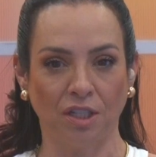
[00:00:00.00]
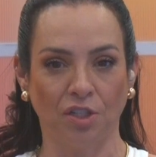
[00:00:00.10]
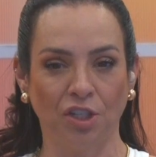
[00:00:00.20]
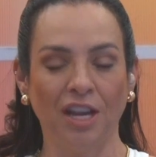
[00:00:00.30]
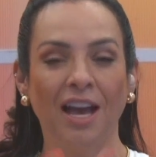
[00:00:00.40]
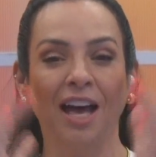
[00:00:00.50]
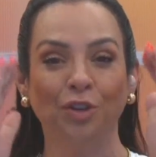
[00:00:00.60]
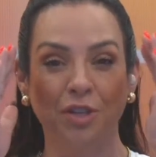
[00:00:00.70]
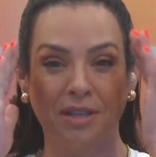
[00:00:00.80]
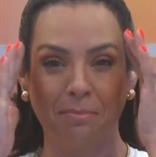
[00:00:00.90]
gente, a
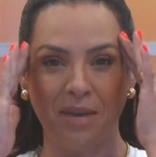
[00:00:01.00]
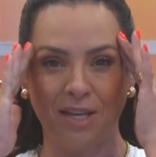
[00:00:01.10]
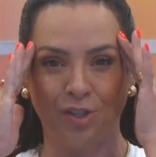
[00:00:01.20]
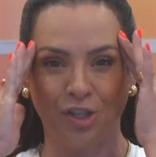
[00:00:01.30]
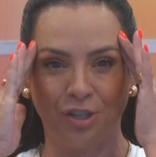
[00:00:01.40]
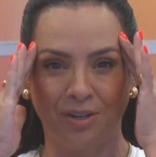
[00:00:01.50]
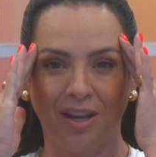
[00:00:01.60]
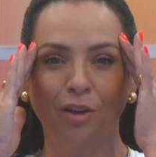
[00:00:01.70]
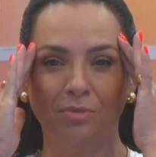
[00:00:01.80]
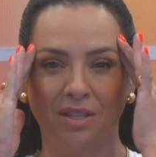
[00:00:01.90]
nossa mente
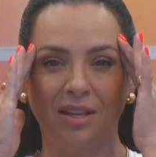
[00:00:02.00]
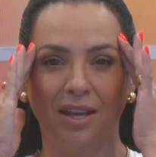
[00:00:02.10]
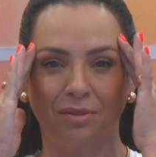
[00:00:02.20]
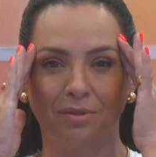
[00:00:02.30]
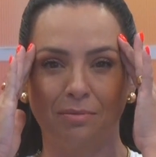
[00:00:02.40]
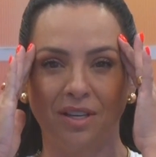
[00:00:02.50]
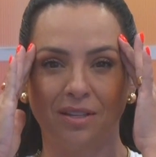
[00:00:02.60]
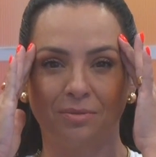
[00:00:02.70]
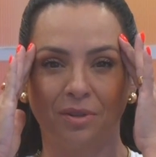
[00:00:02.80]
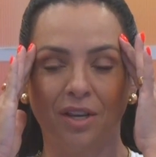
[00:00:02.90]
é um mistério, não é
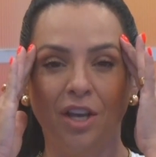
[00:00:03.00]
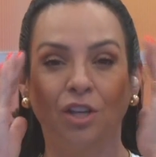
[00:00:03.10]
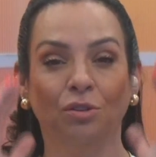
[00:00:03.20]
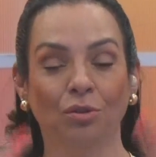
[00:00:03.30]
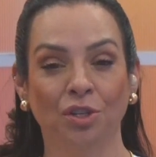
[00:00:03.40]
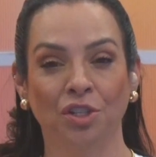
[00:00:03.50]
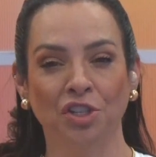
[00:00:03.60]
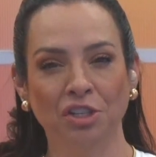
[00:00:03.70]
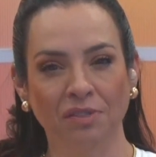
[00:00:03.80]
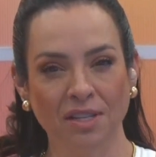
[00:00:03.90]
mesmo? E hoje a
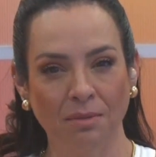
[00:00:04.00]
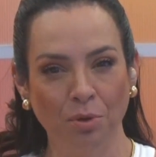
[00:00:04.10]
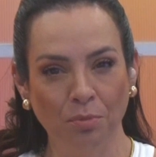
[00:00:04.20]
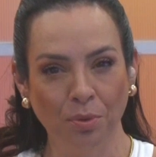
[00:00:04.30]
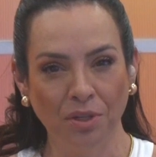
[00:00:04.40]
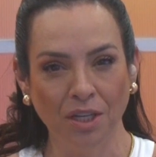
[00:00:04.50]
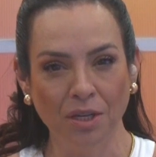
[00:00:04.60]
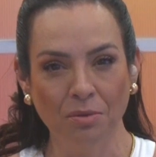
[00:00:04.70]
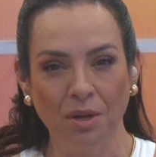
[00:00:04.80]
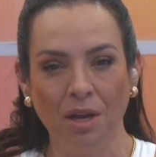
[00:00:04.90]
gente vai saber um
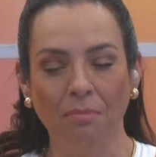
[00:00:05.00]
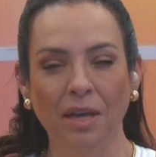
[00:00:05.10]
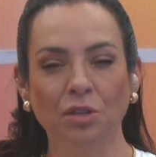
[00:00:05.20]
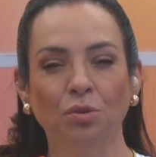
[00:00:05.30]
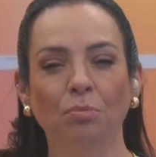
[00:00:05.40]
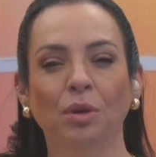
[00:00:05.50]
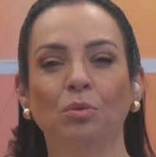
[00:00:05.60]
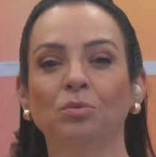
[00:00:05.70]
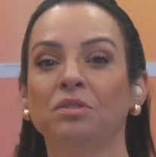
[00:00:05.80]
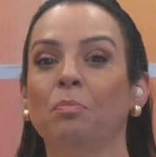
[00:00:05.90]
pouquinho mais sobre
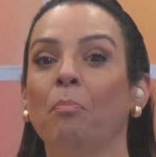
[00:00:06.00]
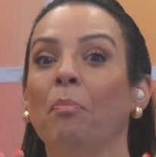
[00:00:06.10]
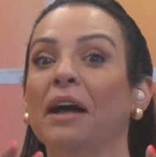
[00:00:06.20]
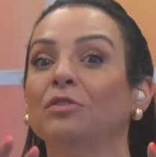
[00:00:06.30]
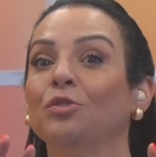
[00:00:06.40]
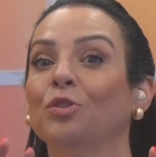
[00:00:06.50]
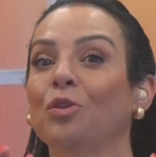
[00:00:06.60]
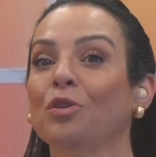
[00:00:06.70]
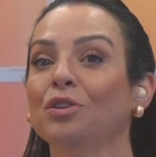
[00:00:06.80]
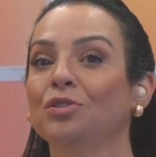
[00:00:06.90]
alguns
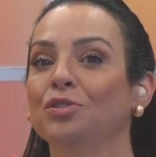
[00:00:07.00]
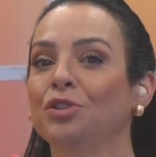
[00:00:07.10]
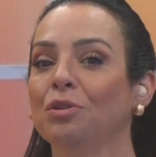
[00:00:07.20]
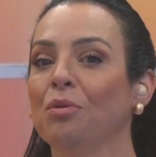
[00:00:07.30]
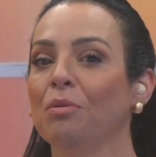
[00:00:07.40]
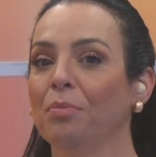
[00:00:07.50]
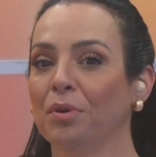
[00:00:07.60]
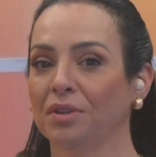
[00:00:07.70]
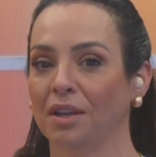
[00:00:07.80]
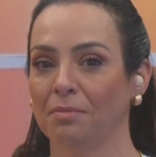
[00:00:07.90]
padrões de
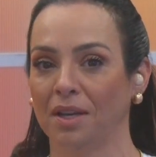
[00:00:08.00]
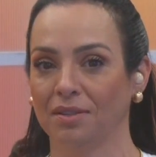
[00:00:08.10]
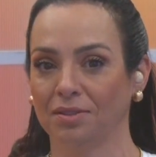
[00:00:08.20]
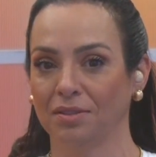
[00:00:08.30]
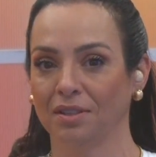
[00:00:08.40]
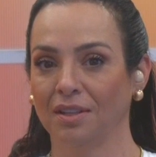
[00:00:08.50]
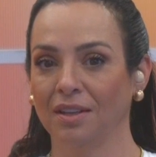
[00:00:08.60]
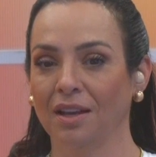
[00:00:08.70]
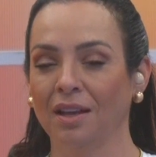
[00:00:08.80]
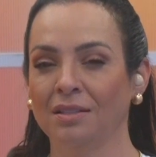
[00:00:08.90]
comportamento.
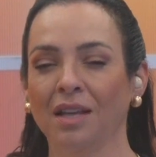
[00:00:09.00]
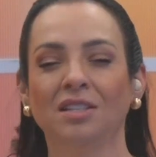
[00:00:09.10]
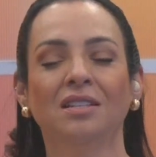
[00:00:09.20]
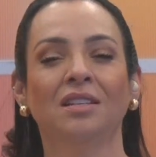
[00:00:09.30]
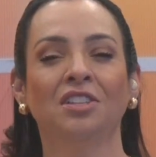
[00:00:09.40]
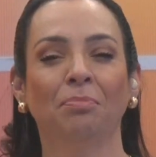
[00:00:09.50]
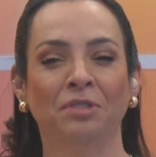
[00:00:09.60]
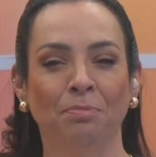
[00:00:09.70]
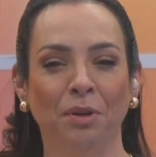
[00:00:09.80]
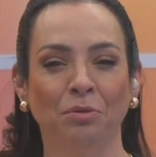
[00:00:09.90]
Se a gente já
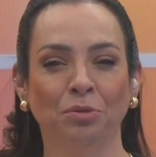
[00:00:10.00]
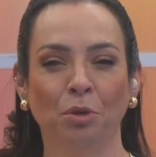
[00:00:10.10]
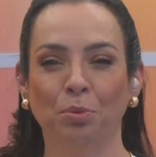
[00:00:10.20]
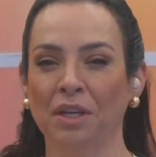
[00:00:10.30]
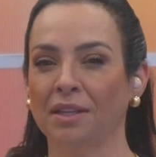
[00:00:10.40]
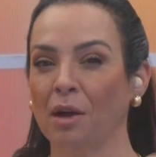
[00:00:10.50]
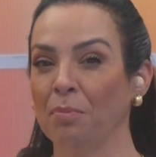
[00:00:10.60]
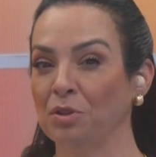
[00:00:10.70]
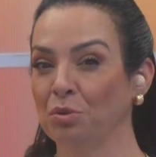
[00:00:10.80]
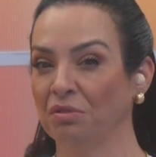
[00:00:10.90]
se perguntou por que tal
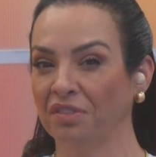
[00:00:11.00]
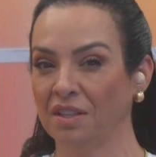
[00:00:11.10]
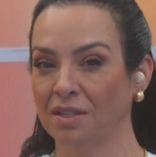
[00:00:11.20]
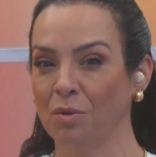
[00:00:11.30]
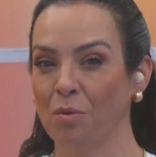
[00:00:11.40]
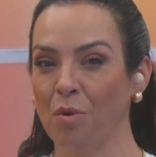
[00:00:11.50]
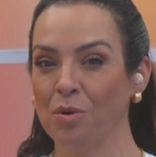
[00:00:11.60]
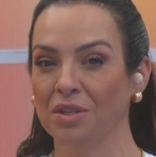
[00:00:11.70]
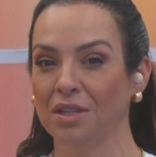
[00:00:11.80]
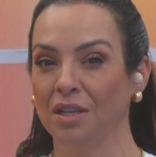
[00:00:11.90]
pessoa faz tal
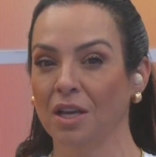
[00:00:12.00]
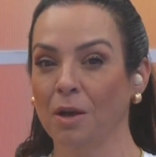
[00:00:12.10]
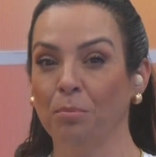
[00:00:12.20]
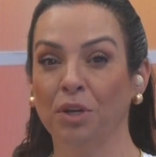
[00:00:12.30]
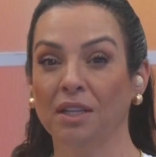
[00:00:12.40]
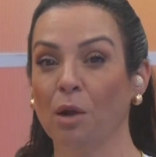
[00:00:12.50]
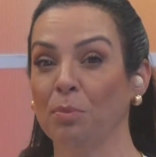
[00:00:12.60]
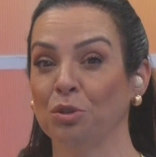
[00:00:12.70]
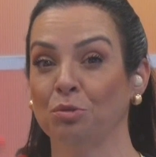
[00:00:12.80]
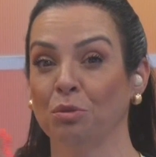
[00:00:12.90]
coisa, por que tal
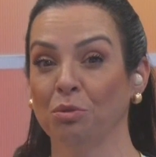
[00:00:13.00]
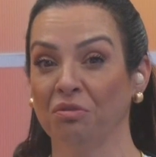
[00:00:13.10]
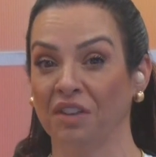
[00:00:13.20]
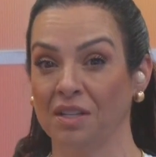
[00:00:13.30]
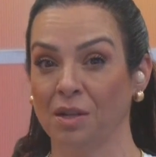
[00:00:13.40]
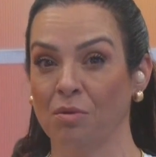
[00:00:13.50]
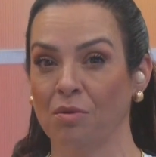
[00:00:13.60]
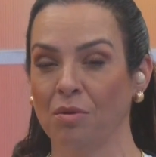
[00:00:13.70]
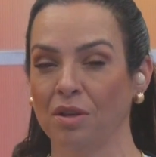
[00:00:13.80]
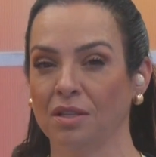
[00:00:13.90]
pessoa não faz tal
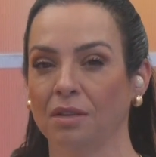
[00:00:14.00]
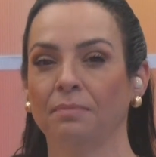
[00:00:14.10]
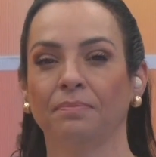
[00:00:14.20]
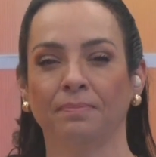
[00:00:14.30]
coisa,